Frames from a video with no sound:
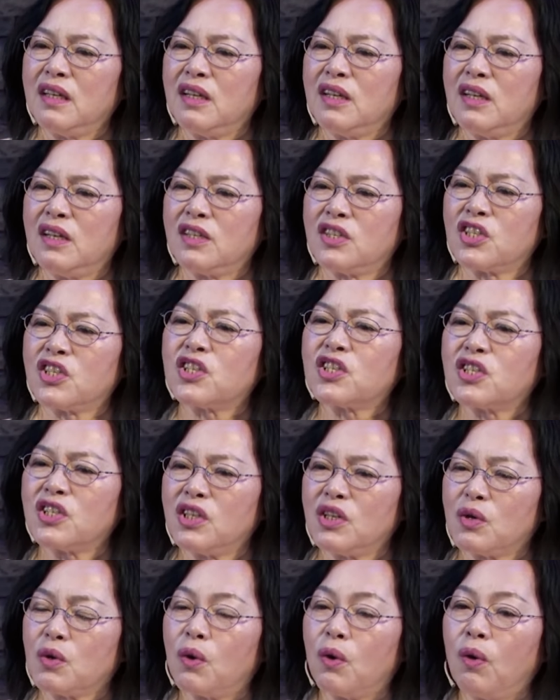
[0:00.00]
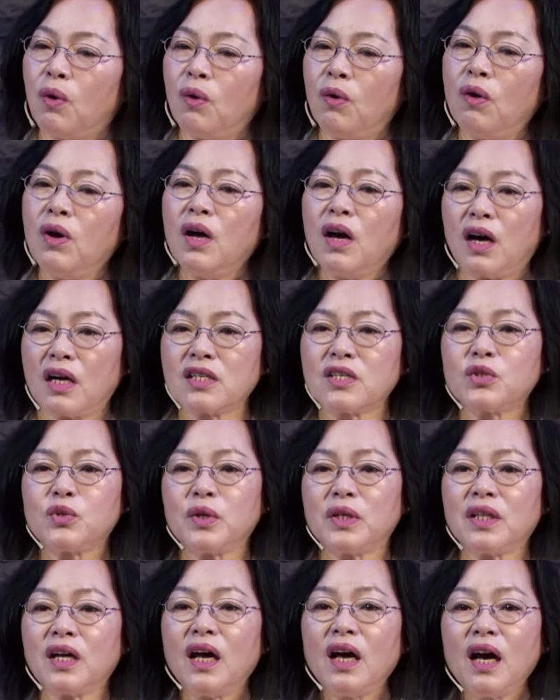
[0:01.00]
而是社恐，而是
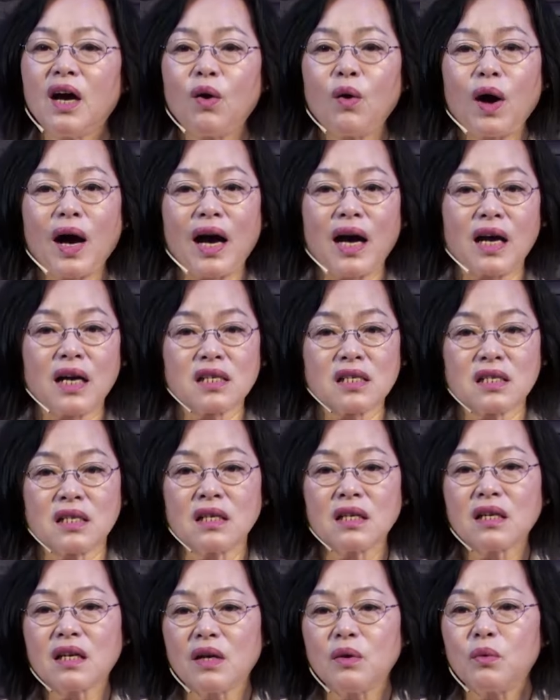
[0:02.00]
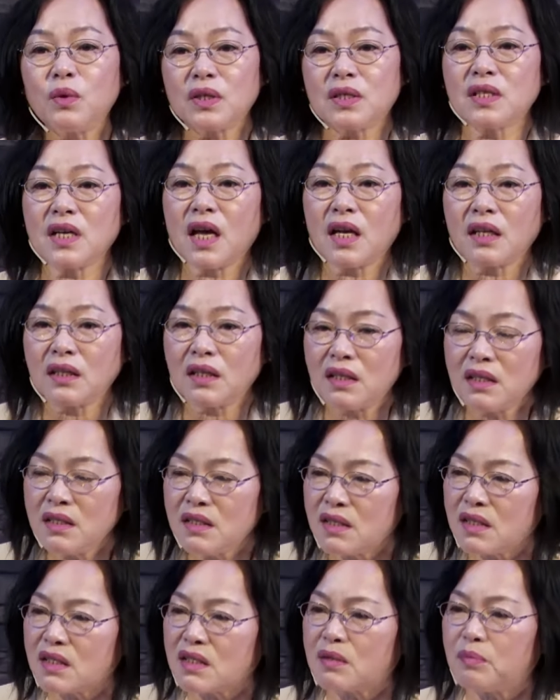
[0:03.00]
觉得哇，神给我这样的恩
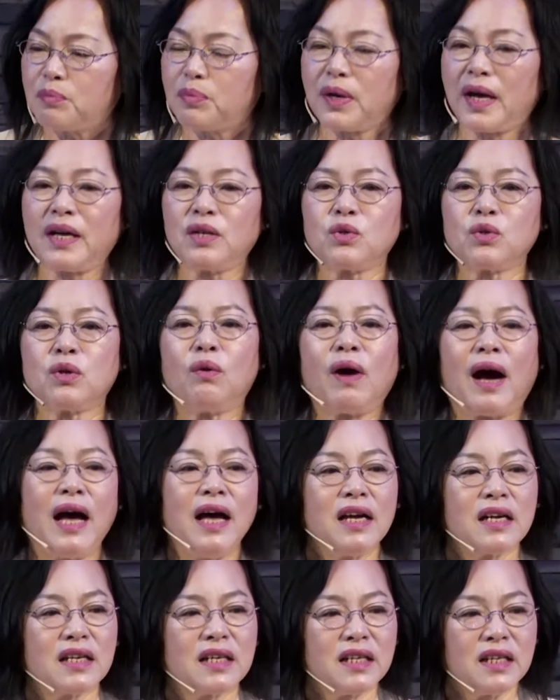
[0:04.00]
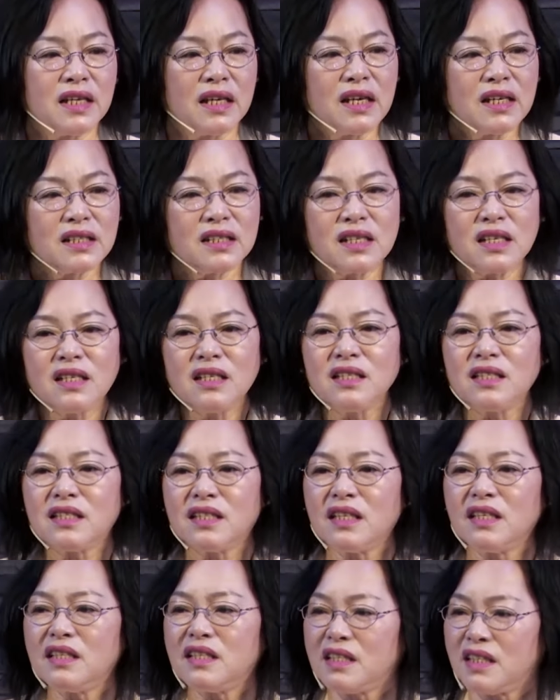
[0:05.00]
赐，不爱说话，可以尽
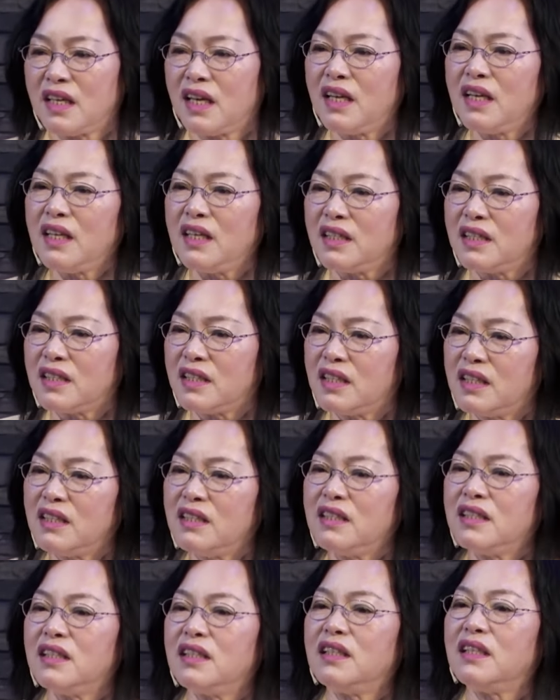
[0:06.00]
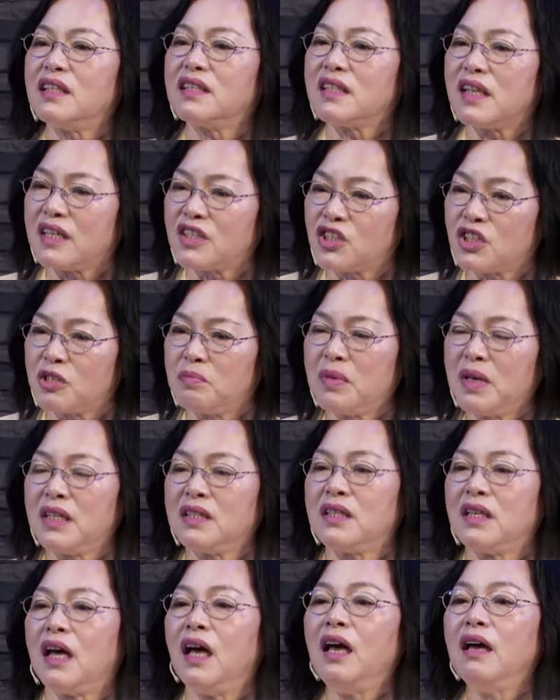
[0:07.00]
心竭力、倾心的在神面
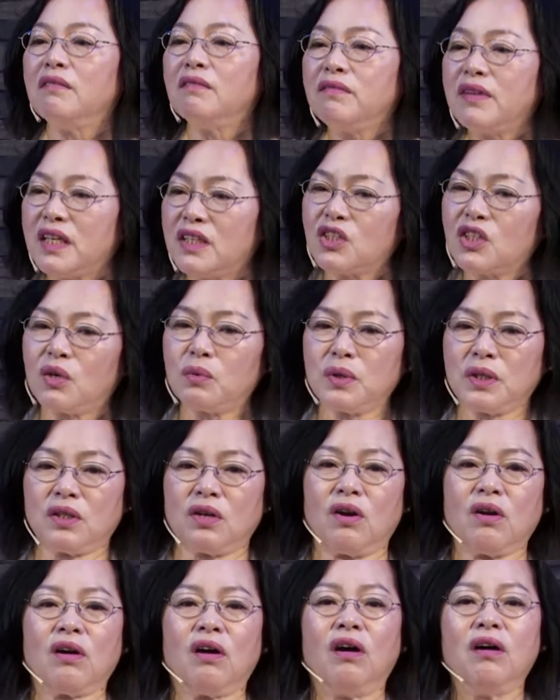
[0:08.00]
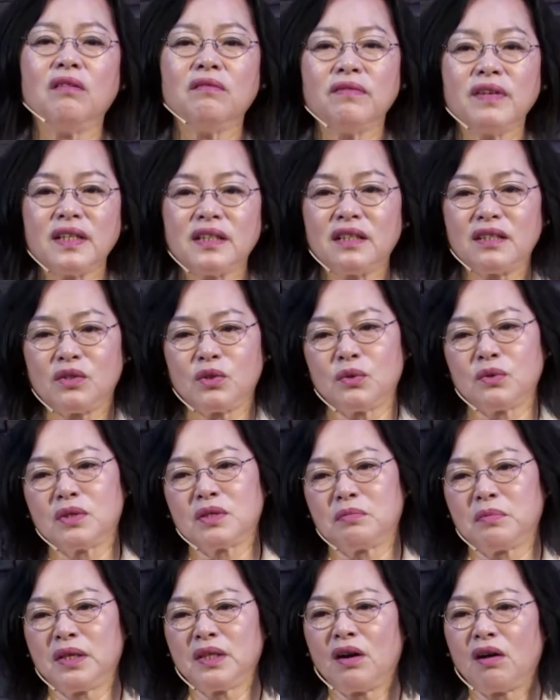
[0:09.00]
前为教会祷告，为弟兄姊
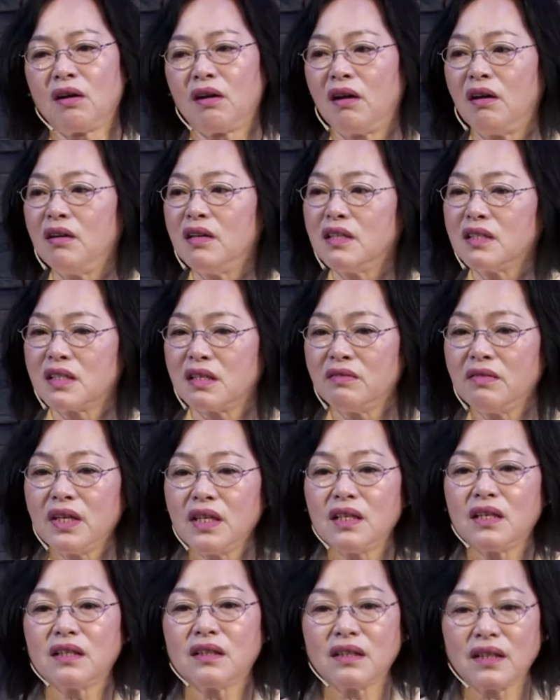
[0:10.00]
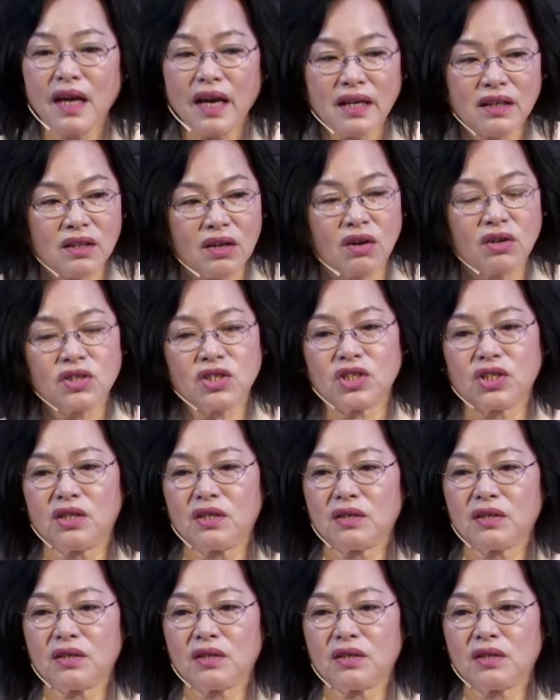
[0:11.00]
妹祷告，成为一个代祷者。